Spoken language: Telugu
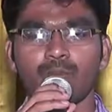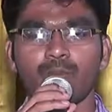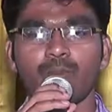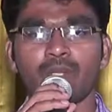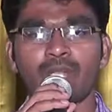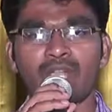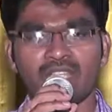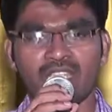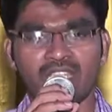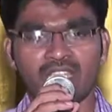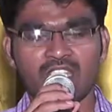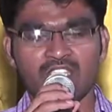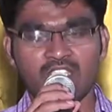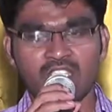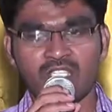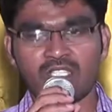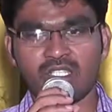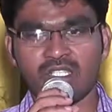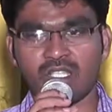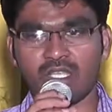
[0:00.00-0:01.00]
ప్రార్థన
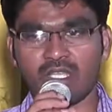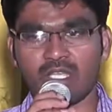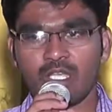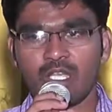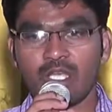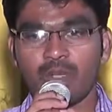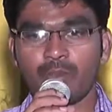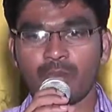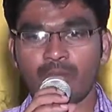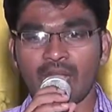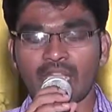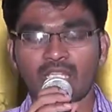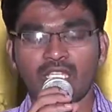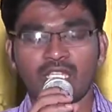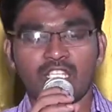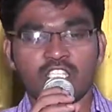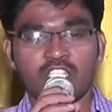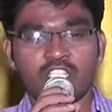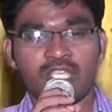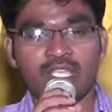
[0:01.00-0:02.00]
చేస్తే
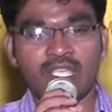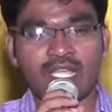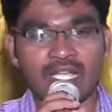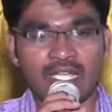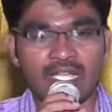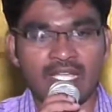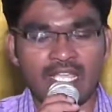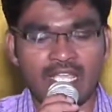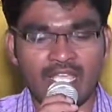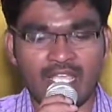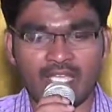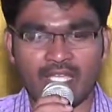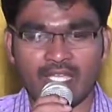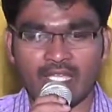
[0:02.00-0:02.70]
ప్రార్థన చేయకనే